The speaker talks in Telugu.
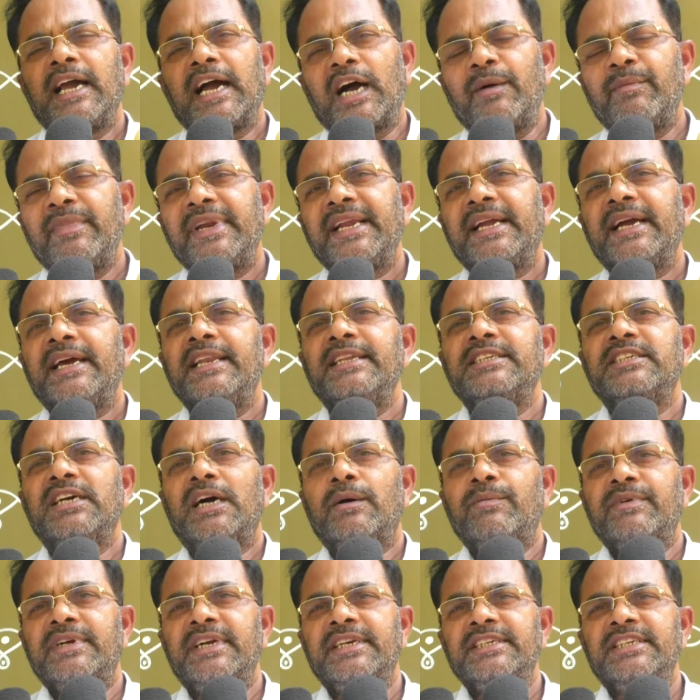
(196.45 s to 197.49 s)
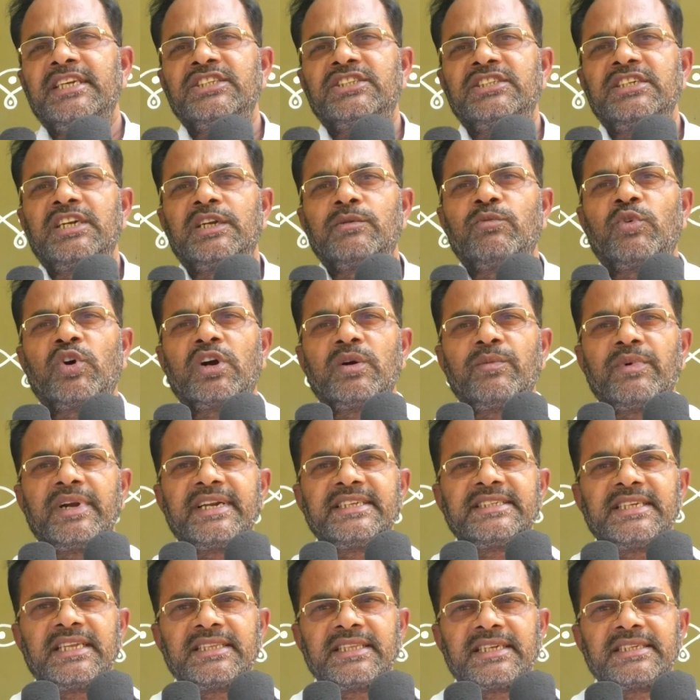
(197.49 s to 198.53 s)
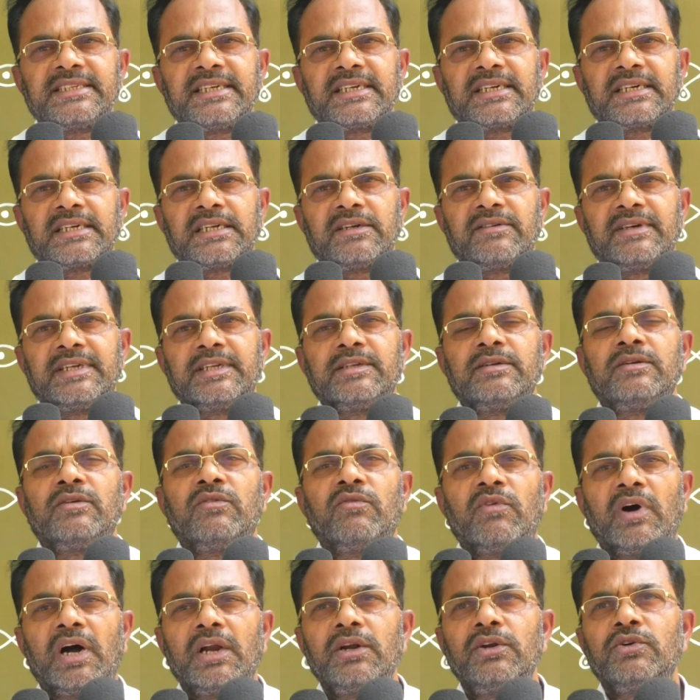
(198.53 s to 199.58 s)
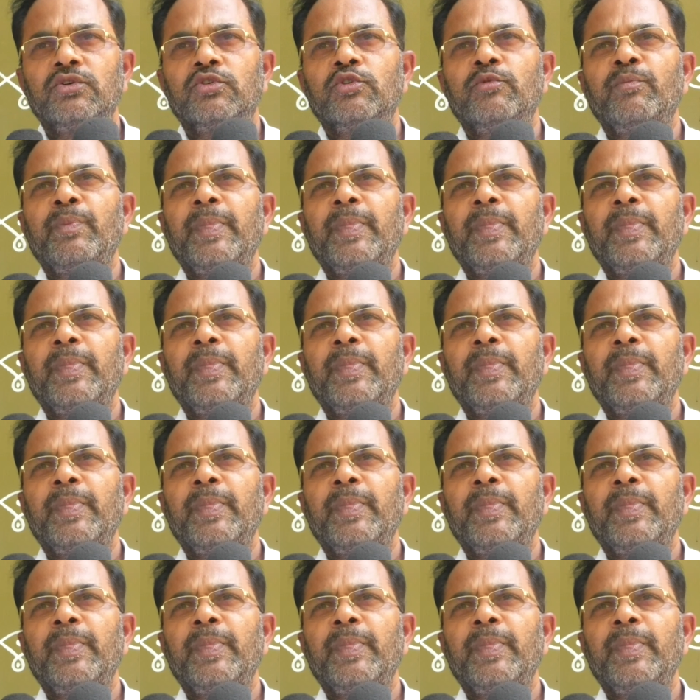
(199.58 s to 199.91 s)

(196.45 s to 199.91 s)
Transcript: అమెరికా నుంచి ఆపరేట్ చేస్తున్నారు మొక్కపాటి చంద్రశేఖరరావు వాళ్ళు